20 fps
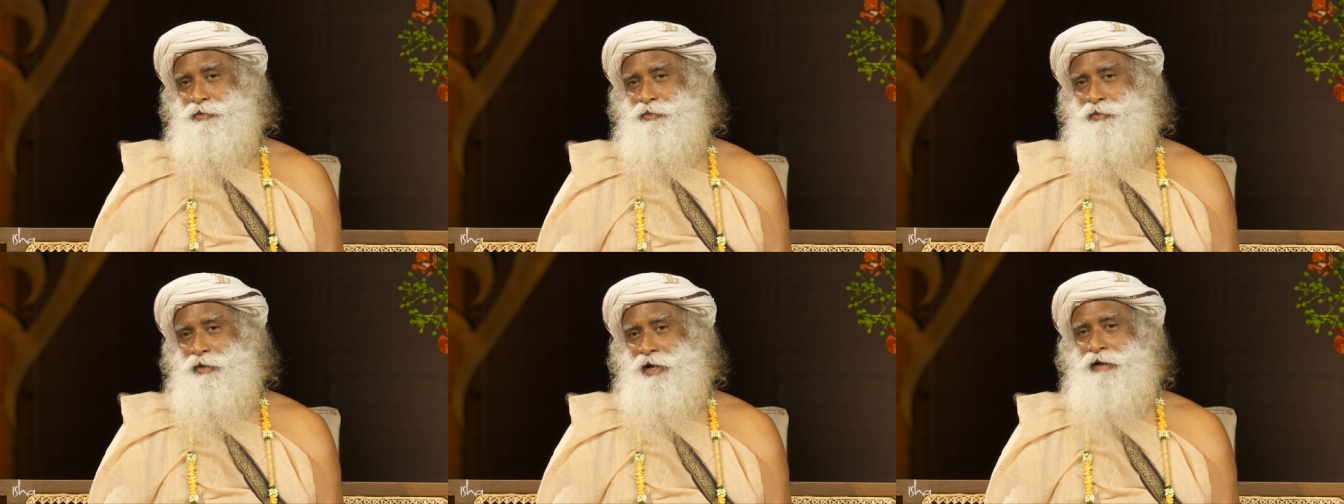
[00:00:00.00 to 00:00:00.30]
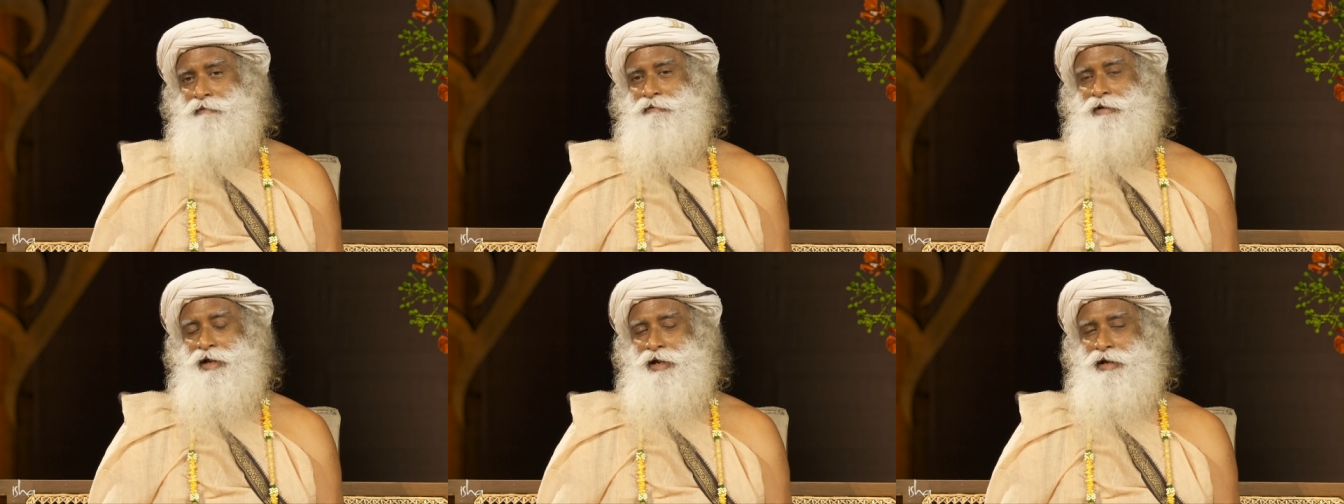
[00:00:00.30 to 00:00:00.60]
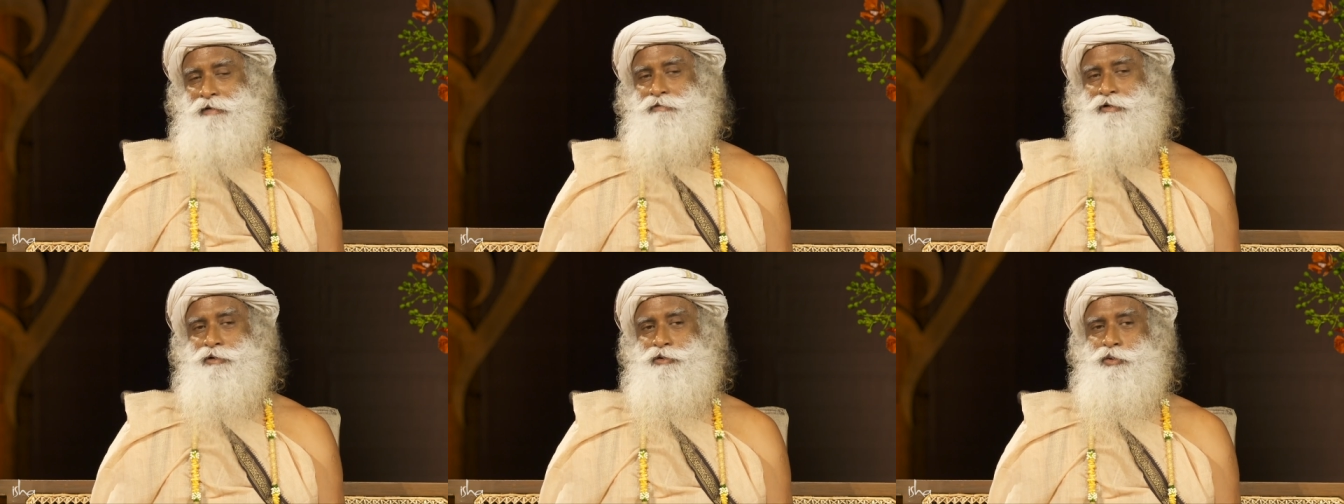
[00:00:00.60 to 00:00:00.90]
আমি কি
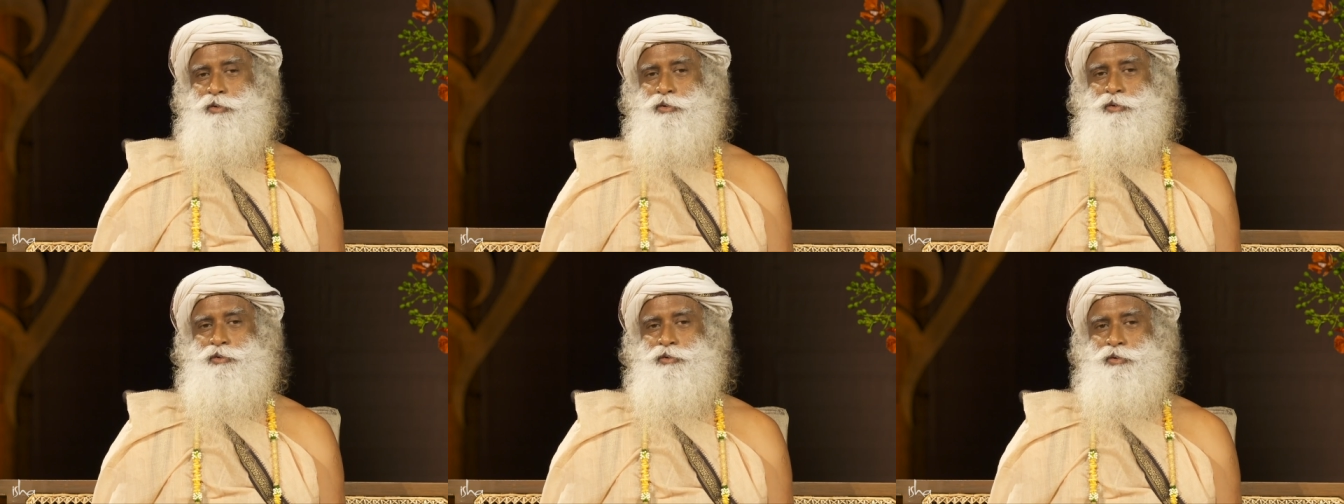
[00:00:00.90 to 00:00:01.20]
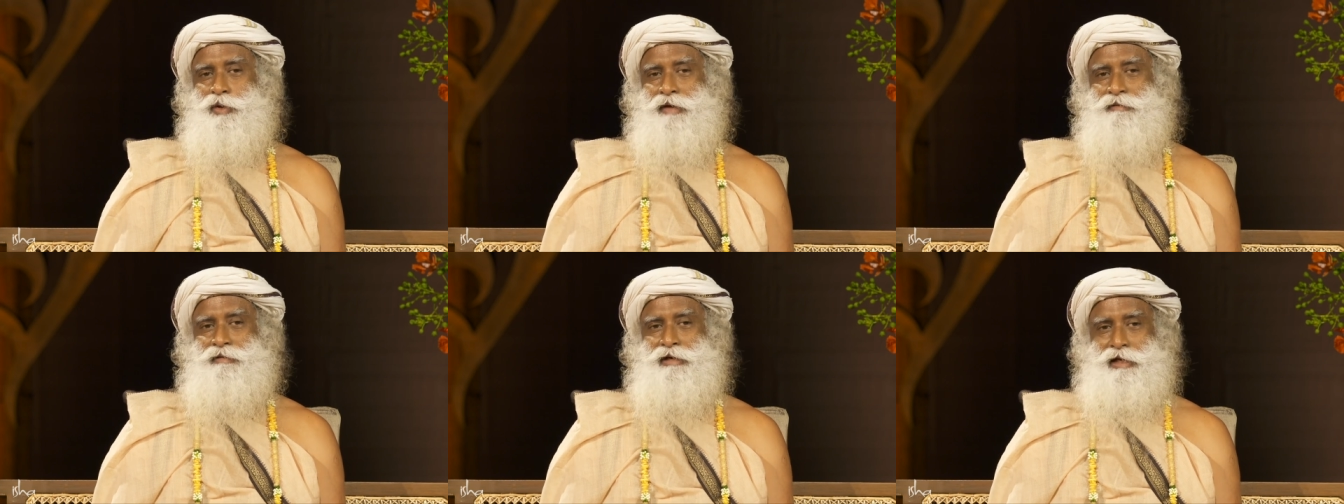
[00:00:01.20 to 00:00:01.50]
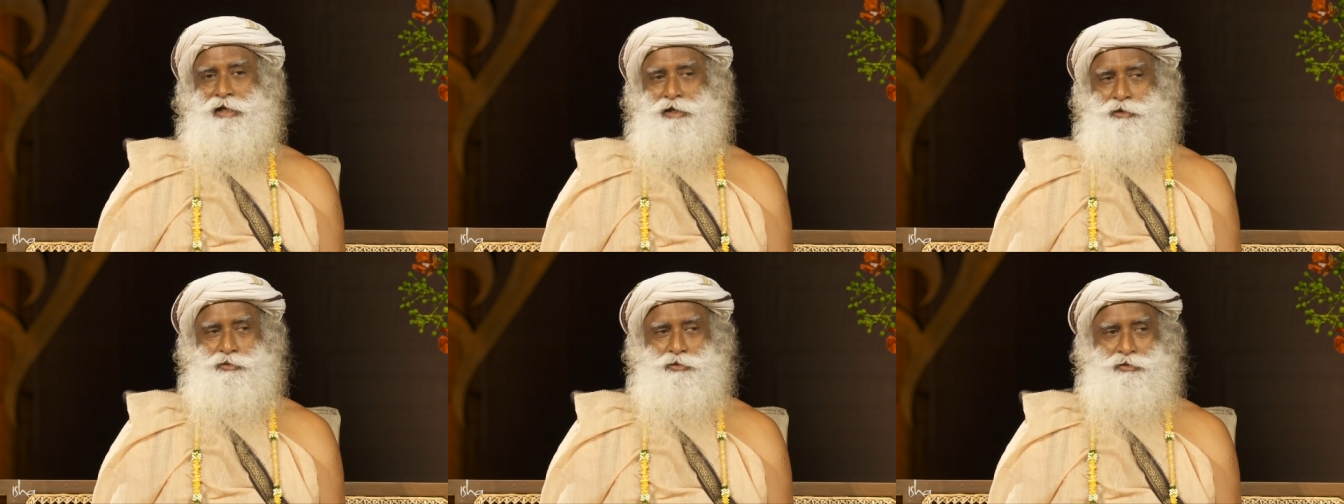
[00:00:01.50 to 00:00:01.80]
কখনো আপনাদের এরকম
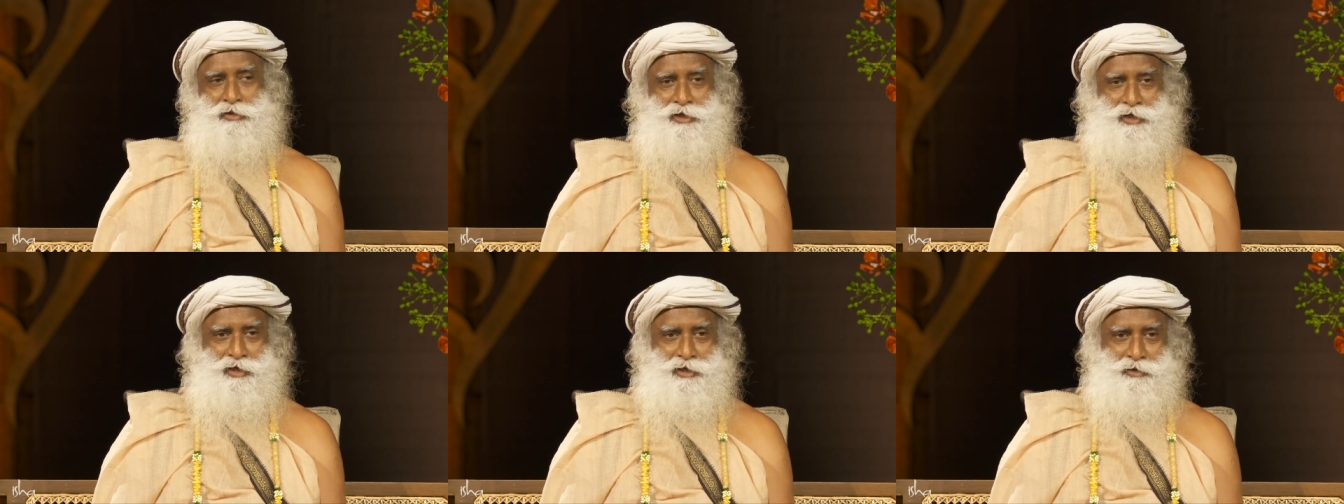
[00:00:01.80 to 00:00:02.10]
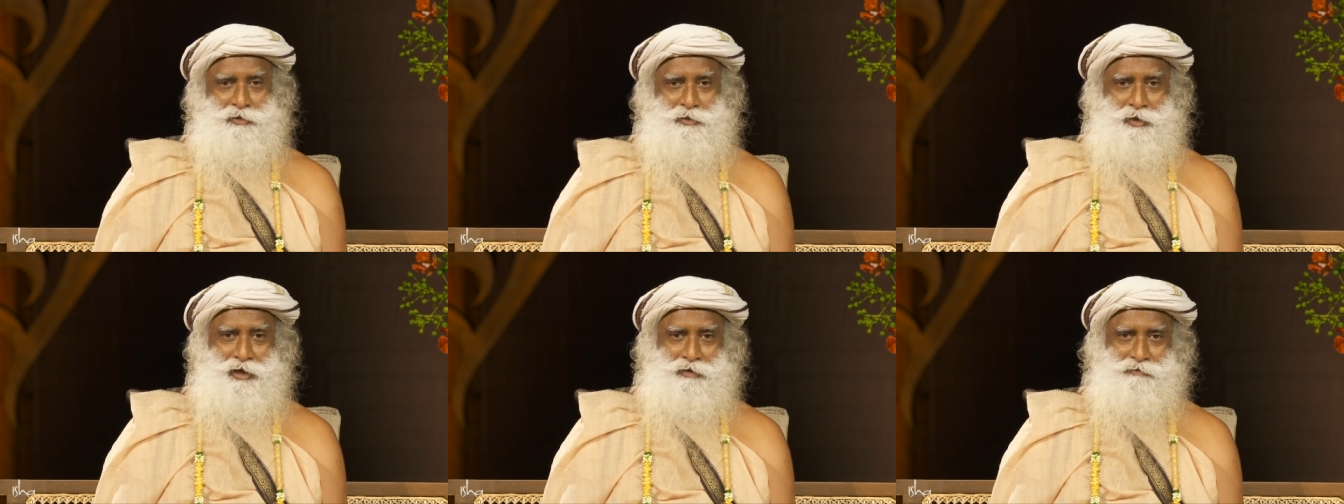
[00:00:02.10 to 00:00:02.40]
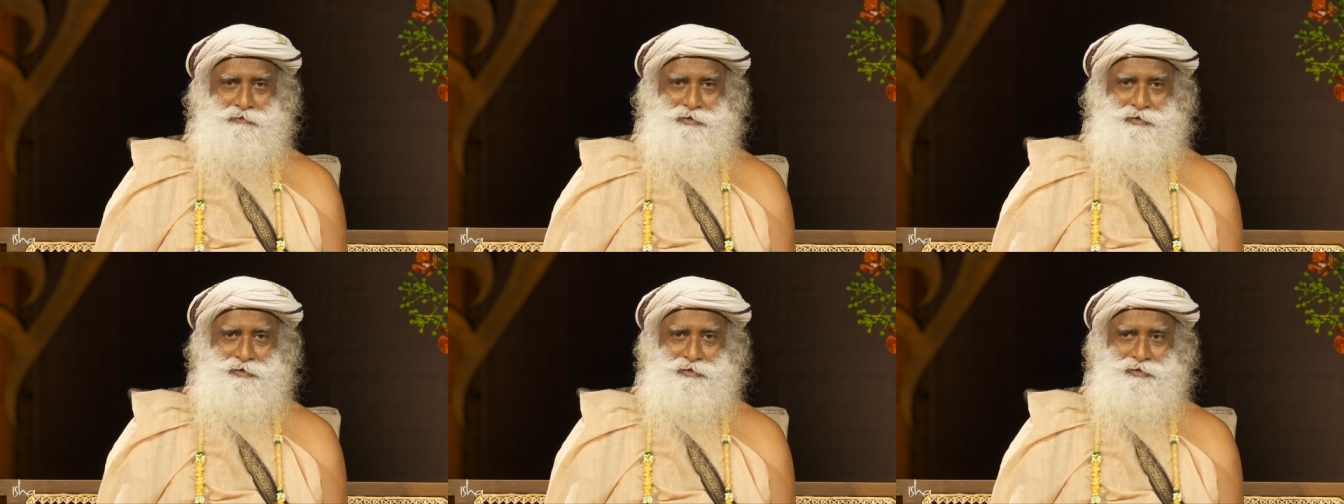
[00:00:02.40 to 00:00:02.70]
বলেছি যে আমি
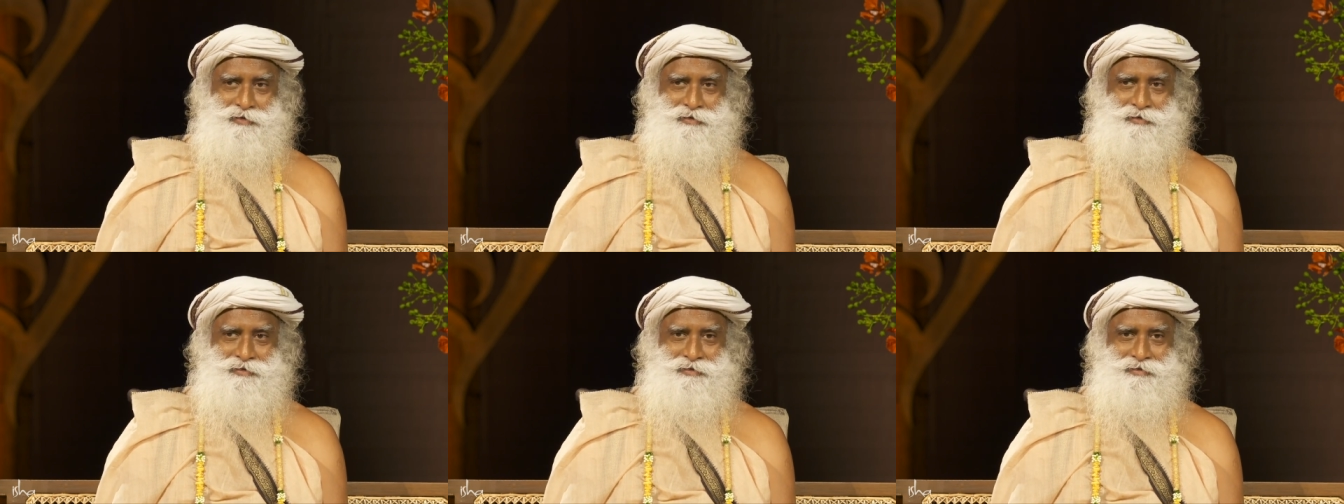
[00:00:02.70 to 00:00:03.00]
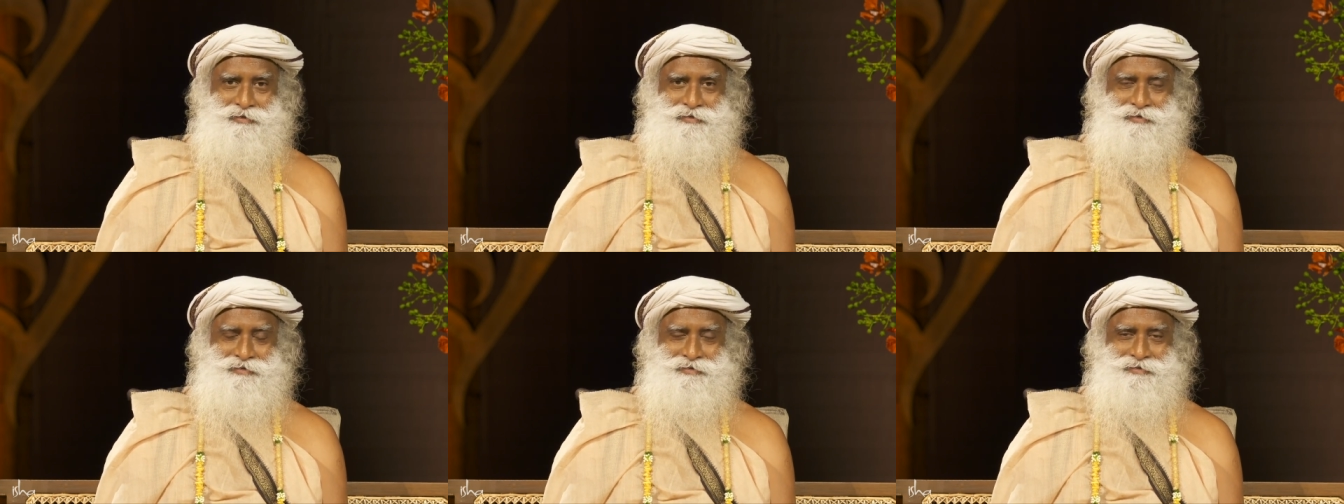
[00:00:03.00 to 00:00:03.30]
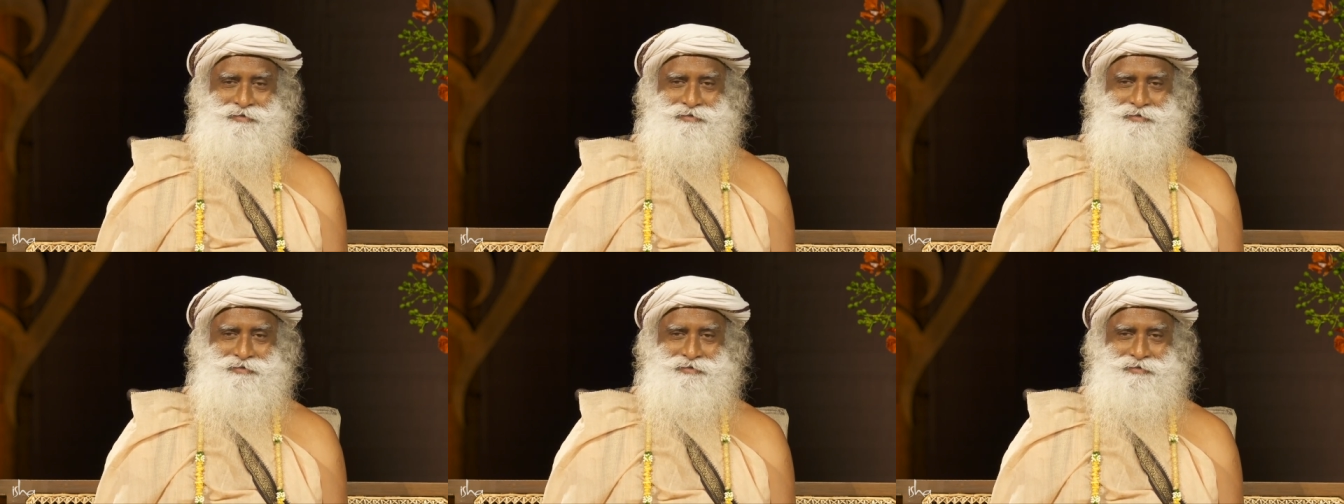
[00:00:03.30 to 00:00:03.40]
আপনাদের স্বর্গের টিকিট দেব